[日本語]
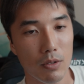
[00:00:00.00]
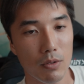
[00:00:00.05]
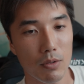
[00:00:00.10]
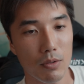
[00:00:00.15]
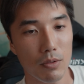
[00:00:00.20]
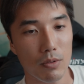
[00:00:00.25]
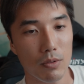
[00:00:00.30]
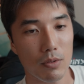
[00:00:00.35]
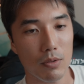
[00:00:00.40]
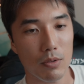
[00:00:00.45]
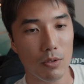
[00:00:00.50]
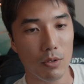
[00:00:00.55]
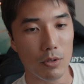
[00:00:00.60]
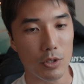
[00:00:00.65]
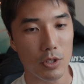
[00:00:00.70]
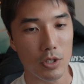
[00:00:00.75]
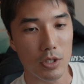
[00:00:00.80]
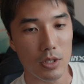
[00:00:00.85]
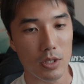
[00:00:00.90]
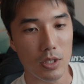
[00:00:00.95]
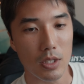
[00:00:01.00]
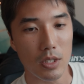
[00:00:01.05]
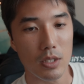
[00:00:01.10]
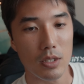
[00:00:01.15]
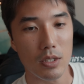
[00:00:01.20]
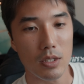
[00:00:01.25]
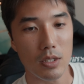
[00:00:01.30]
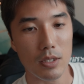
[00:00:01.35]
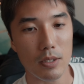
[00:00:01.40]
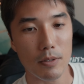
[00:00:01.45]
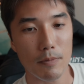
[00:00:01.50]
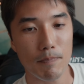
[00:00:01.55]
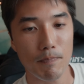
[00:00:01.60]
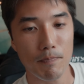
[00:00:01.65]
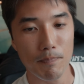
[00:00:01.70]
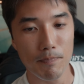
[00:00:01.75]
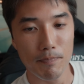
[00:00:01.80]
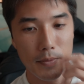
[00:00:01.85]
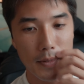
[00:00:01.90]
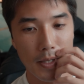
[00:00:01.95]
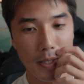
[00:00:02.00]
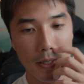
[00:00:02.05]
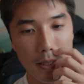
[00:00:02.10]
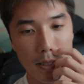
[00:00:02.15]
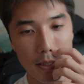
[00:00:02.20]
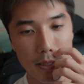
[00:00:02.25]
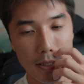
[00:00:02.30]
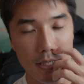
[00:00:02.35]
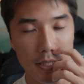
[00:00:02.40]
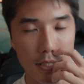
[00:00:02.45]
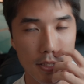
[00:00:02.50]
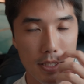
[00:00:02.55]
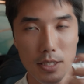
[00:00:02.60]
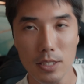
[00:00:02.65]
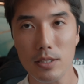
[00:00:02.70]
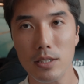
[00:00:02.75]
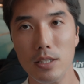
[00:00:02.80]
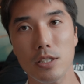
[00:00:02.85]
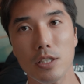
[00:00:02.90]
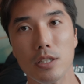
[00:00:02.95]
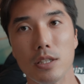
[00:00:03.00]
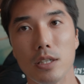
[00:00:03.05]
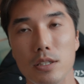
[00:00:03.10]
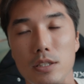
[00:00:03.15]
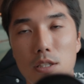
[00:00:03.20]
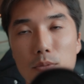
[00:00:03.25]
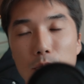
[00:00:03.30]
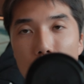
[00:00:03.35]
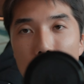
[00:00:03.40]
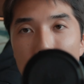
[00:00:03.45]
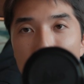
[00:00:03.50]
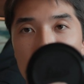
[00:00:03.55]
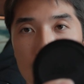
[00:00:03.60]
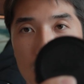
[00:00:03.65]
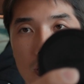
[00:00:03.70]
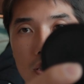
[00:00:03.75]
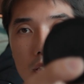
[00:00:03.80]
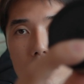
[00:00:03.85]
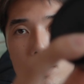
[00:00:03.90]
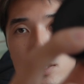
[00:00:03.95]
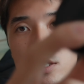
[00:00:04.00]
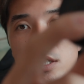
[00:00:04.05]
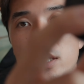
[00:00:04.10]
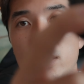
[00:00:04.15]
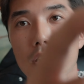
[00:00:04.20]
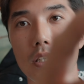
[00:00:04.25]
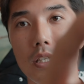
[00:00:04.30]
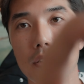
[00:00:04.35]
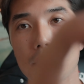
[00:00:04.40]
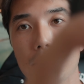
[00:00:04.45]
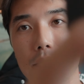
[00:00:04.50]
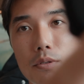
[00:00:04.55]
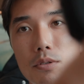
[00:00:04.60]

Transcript: のー、個人的に、電子接点じゃなくてもよかったんじゃないかと